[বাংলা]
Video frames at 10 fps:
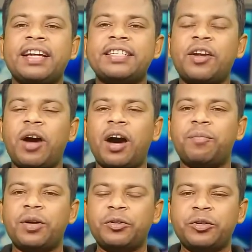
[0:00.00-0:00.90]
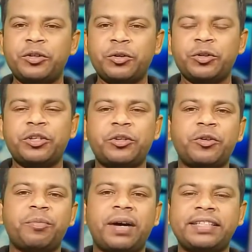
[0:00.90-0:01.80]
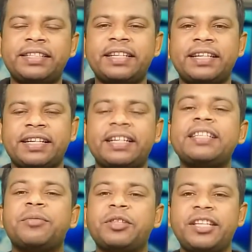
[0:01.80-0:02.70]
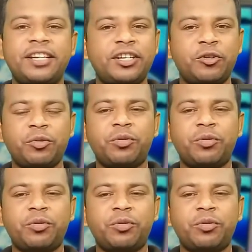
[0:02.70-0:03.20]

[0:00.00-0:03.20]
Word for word: এছাড়াও আপনার যদি সুনির্দিষ্ট কোনো বাজেট থেকে থাকে যেমন তিরিশের